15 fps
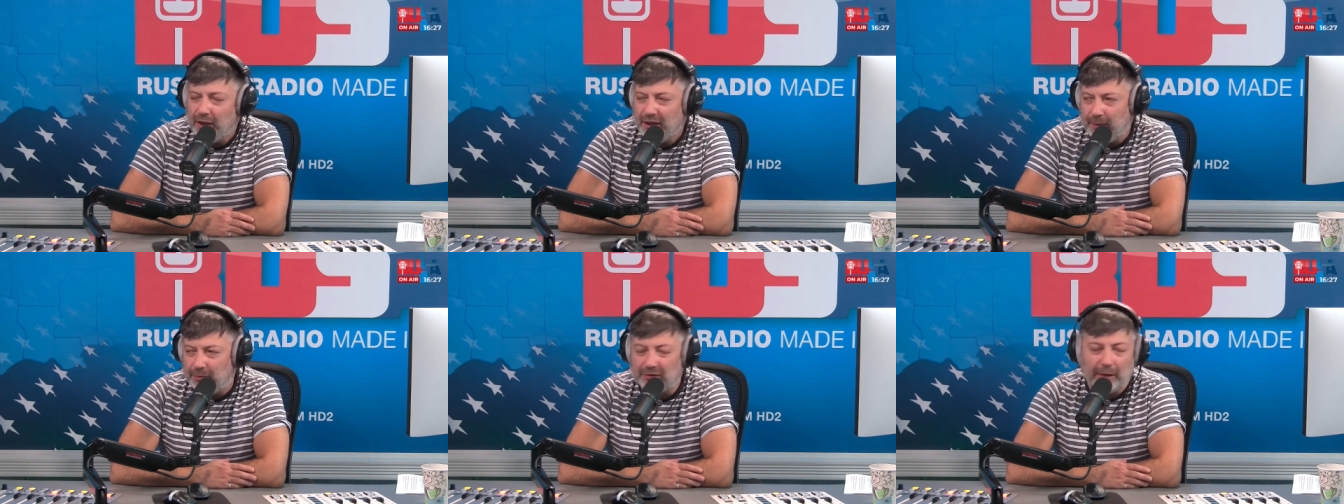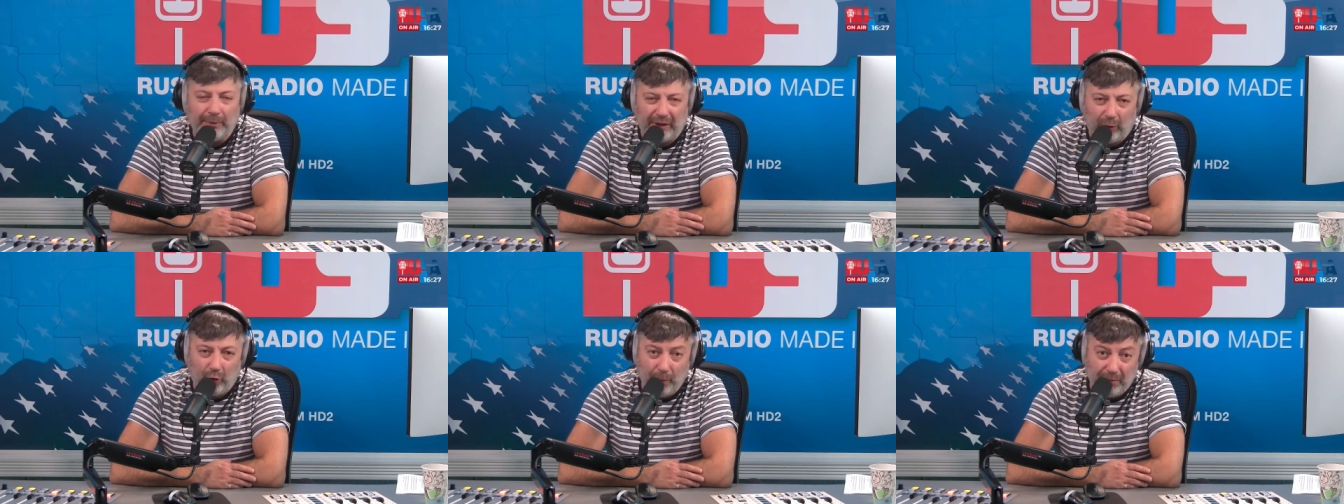не была
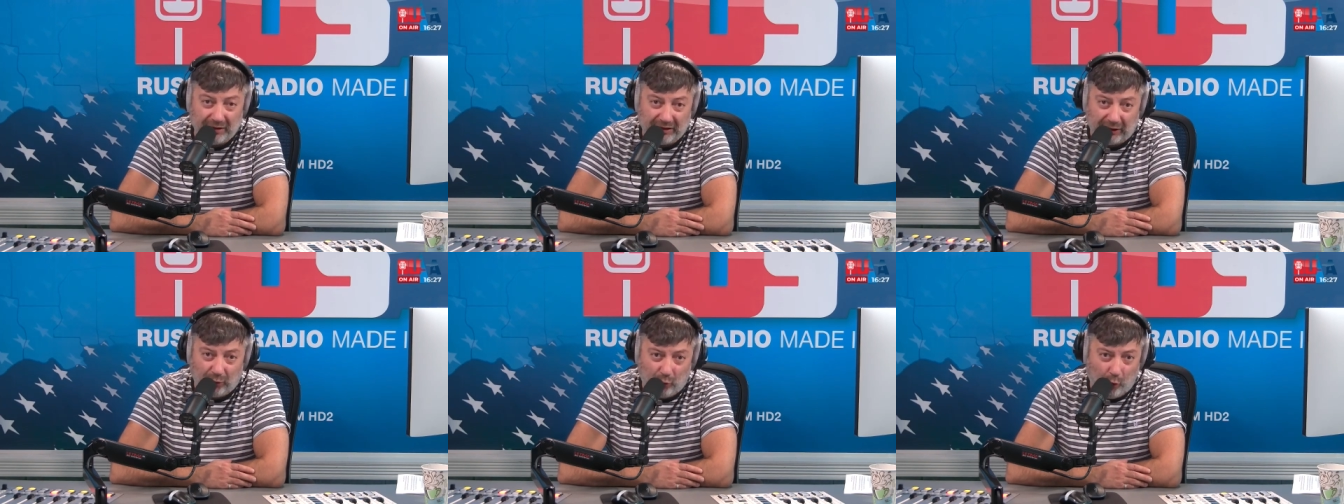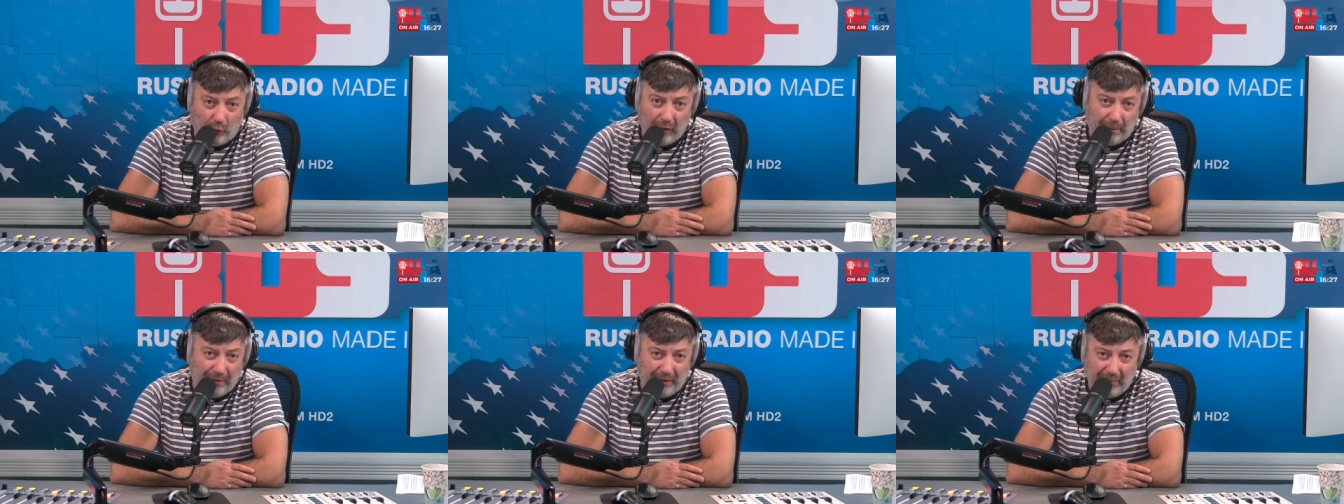бы такой
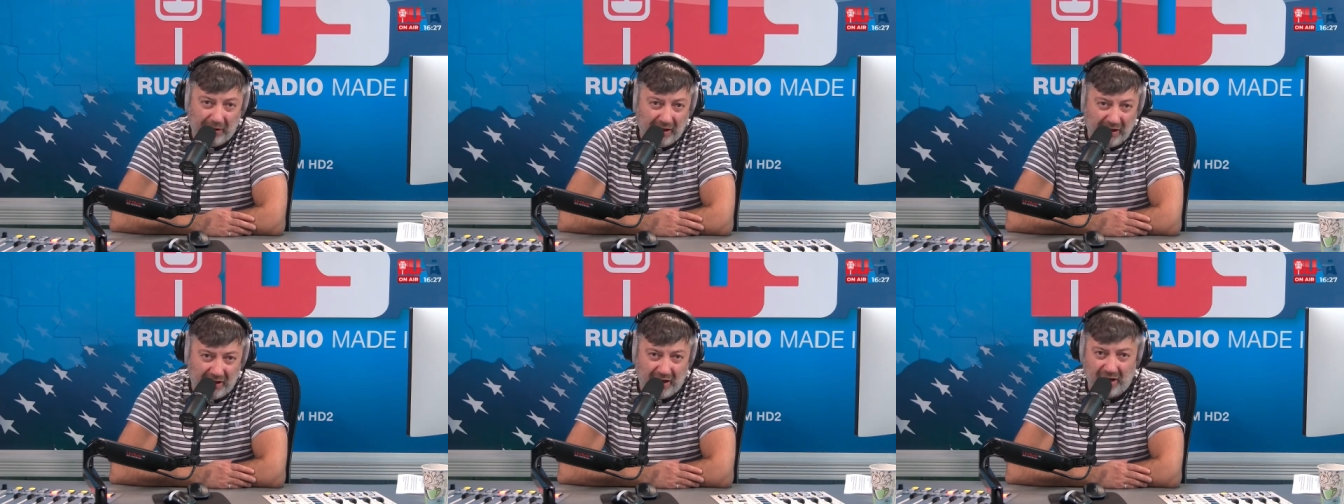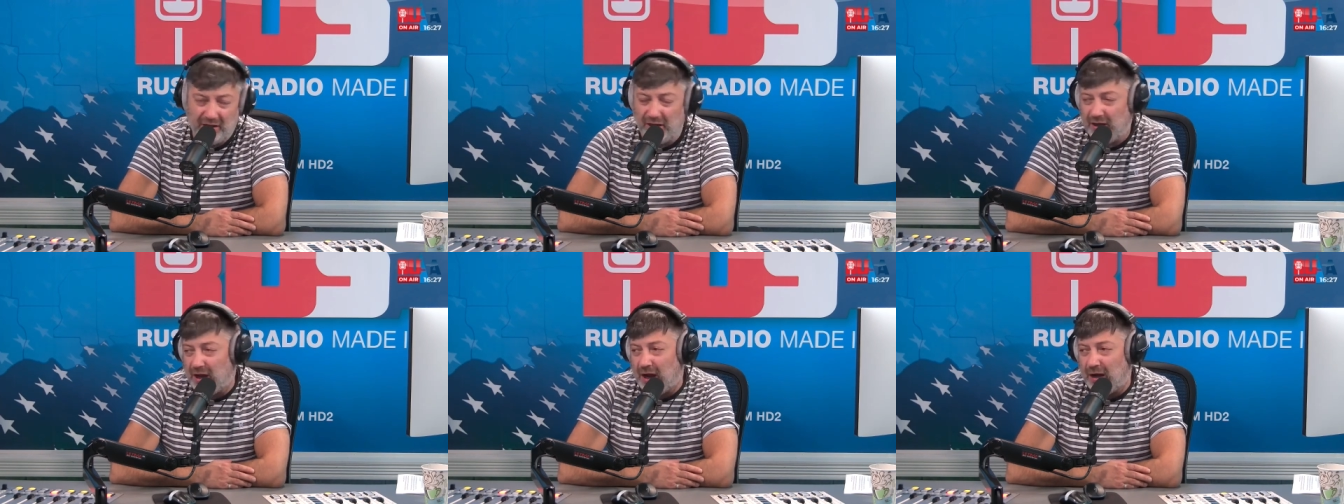бестолковой,
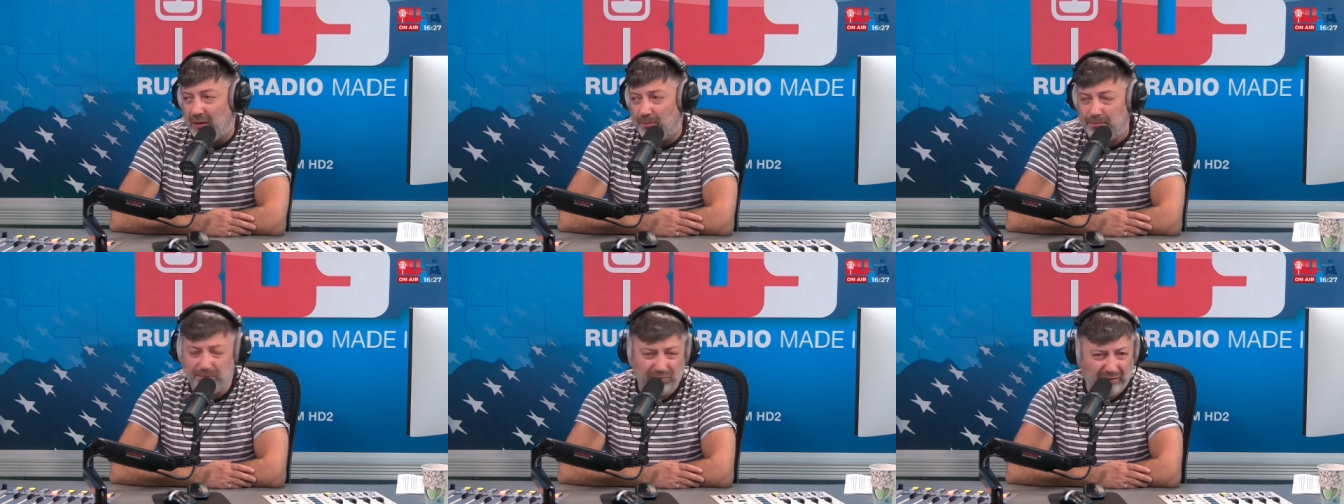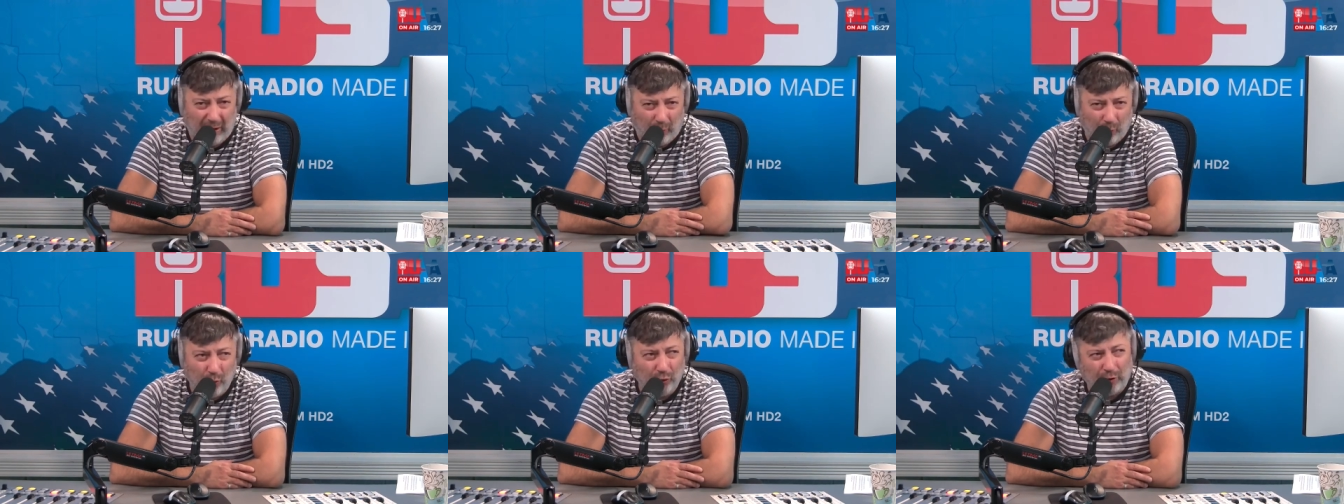прямолинейной, а
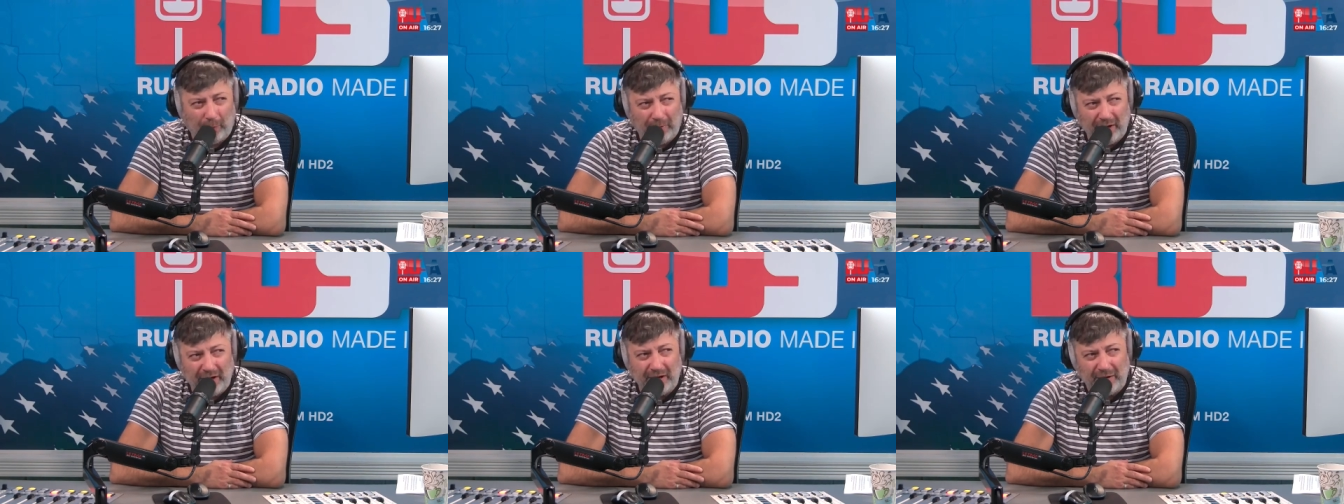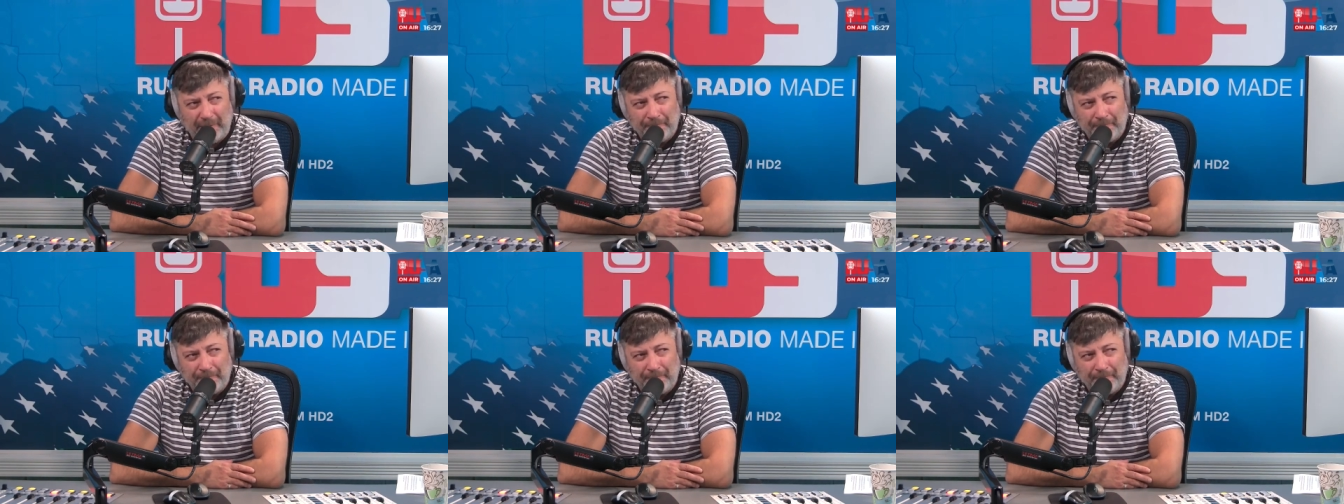какую-то бы,